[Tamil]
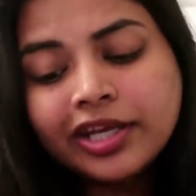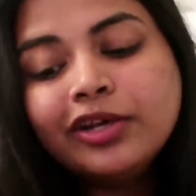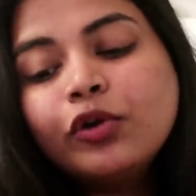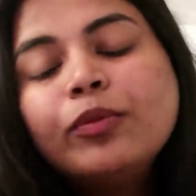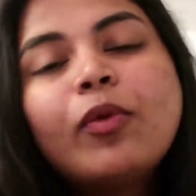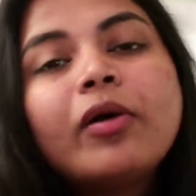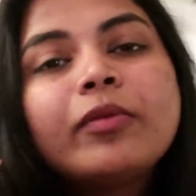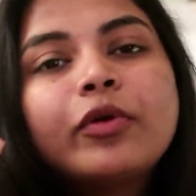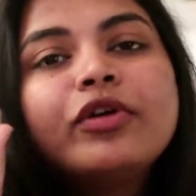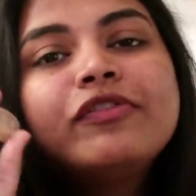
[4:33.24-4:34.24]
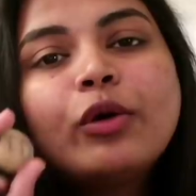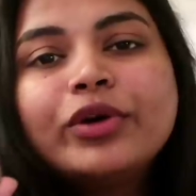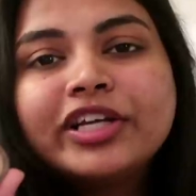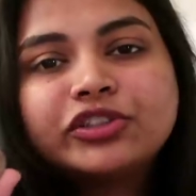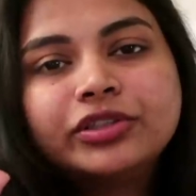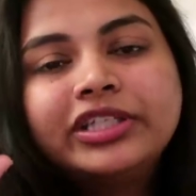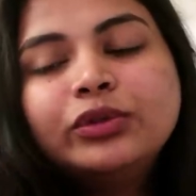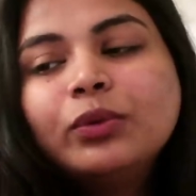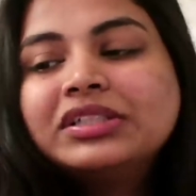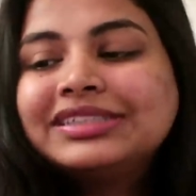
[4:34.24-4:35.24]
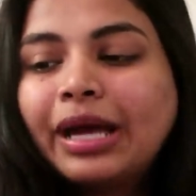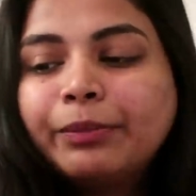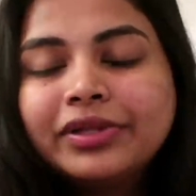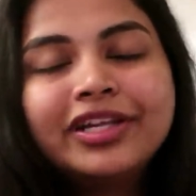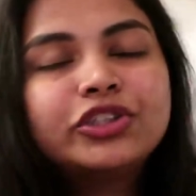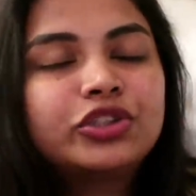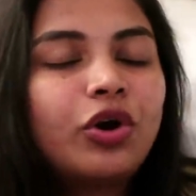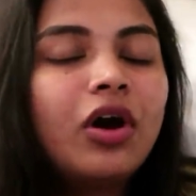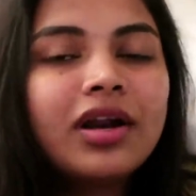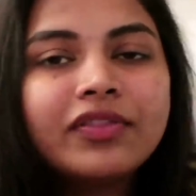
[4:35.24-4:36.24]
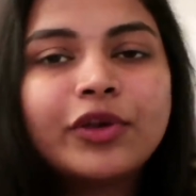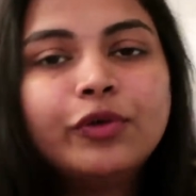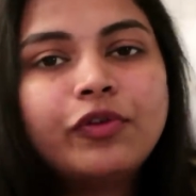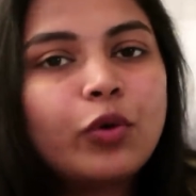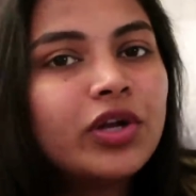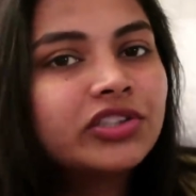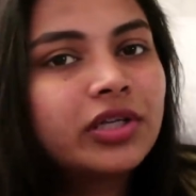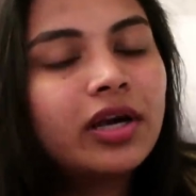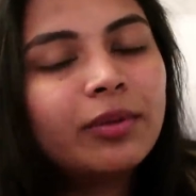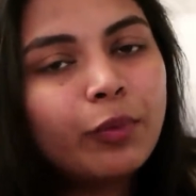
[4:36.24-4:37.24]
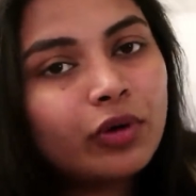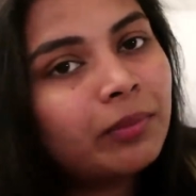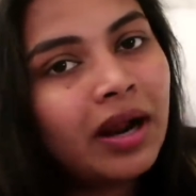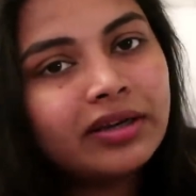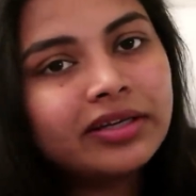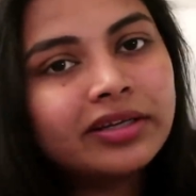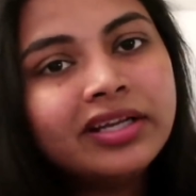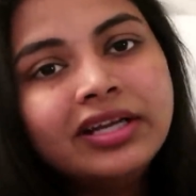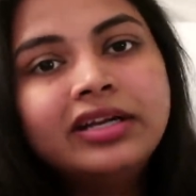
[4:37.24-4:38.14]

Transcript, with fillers: இன்னொன்று பாபி பிரானோட ஃபவுண்டேஷன் இதுவும் வந்து சாம்பிள் எனக்கு ஷோராக தெரியும் ஃபவுண்டேஷன்லாம் நான் போட மாட்டேன்னு